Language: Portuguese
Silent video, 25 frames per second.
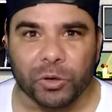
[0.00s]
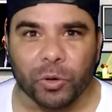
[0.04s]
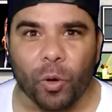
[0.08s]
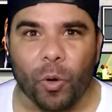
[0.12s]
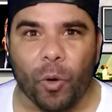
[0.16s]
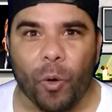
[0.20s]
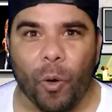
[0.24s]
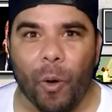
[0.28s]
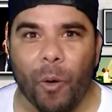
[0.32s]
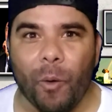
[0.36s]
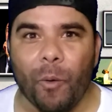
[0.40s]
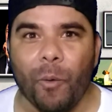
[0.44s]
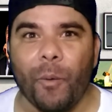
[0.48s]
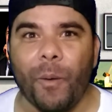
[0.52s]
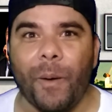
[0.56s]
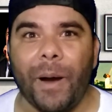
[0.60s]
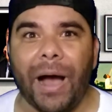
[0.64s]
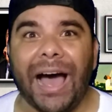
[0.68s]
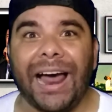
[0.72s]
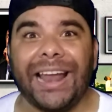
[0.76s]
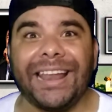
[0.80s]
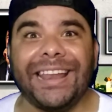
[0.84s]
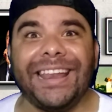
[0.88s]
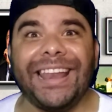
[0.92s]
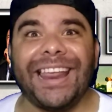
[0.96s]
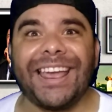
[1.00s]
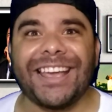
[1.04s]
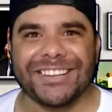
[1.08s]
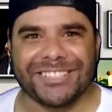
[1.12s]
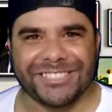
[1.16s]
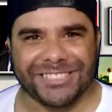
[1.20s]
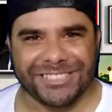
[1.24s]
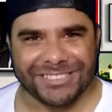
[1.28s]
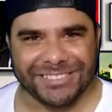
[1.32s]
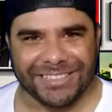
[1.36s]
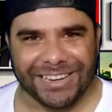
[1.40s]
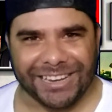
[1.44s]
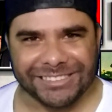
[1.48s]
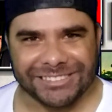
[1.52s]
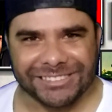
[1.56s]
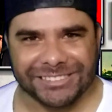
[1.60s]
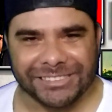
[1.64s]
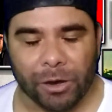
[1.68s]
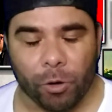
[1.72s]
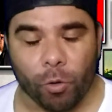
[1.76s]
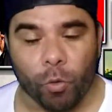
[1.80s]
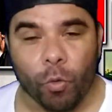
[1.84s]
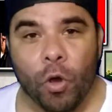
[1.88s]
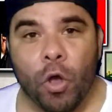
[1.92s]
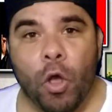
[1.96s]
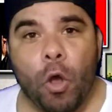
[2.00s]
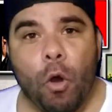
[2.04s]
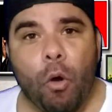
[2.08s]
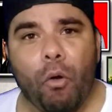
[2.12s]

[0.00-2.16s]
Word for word: acordo com a legislação,